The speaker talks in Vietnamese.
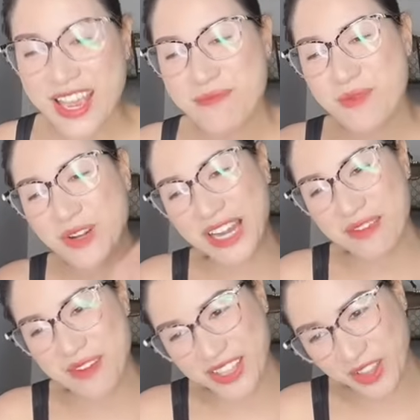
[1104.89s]
một ngày
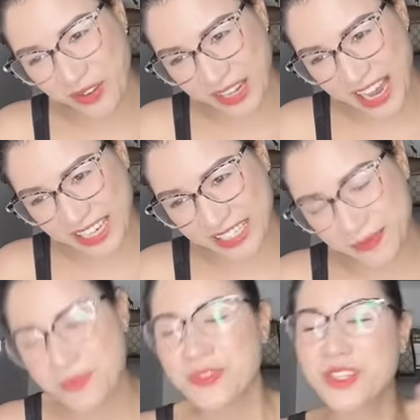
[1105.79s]
mới tốt lành
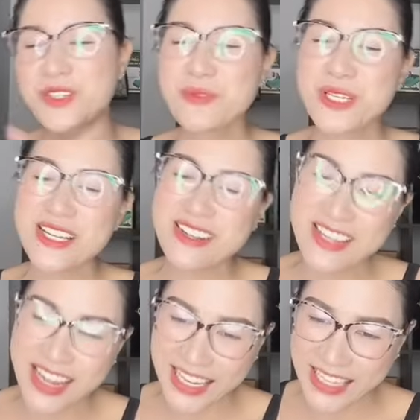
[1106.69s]
chúc cho những người
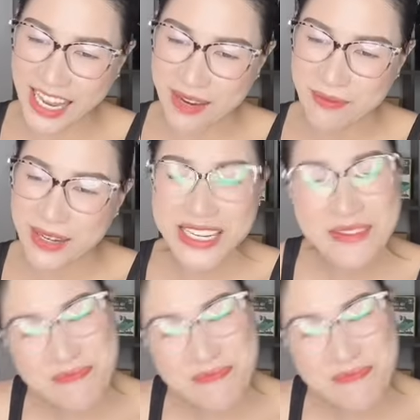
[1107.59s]
ghét em địt